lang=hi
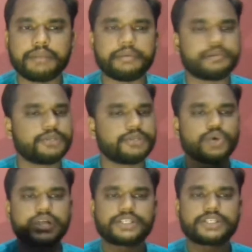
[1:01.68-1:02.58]
पेमेंट में
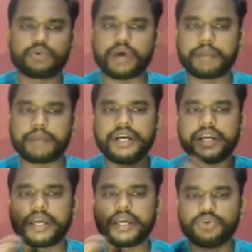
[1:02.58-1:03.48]
ज्वाइंट्स की
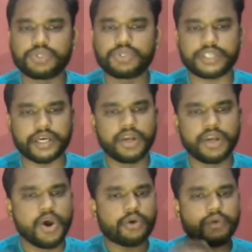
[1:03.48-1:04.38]
रिक्वायरमेंट नहीं होती है
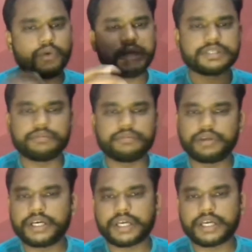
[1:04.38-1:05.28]
और वहीं पे
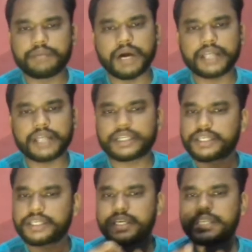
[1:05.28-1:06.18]
सिमिलरली अगर हम बात
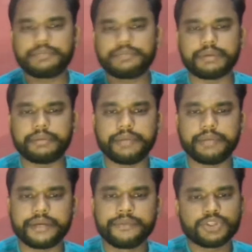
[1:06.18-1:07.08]
करते हैं रिजिट पेमेंट
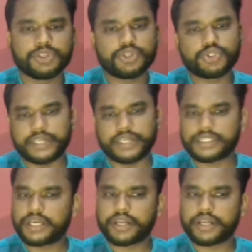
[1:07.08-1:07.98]
में तो ज्वाइंट्स
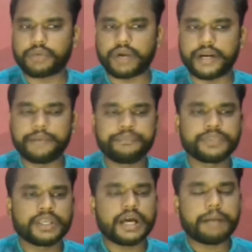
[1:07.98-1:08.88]
आर रिक्वायर्ड
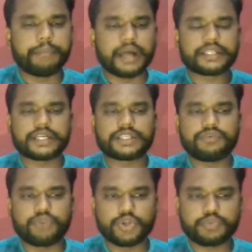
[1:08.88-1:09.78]
अब बात करते हैं
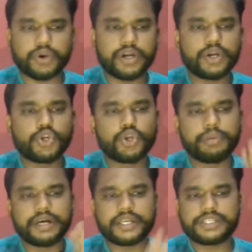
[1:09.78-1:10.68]
फोर्थ पॉइंट
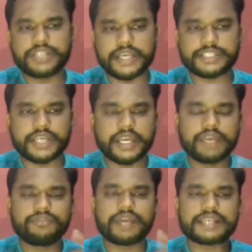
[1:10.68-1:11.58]
ड्यूरेबिलिटी इज लेस्ट यानी
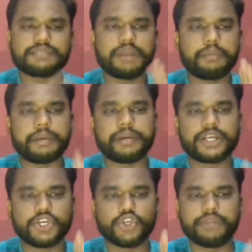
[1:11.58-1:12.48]
कि फ्लेक्सिबल पेमेंट
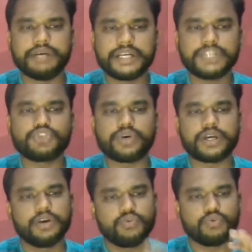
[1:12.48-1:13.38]
की ड्यूरेबिलिटी जो
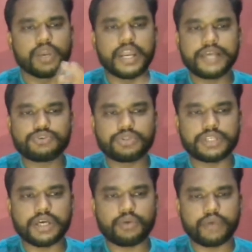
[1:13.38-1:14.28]
है वो लेस
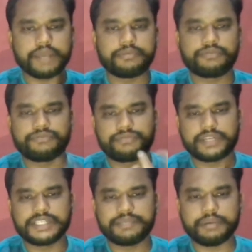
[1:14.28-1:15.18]
होती है और वहीं पे
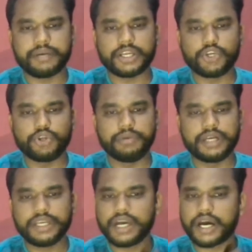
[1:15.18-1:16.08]
रिजिट पेमेंट की
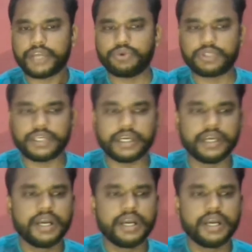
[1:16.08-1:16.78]
ड्यूरेबिलिटी हाई होती है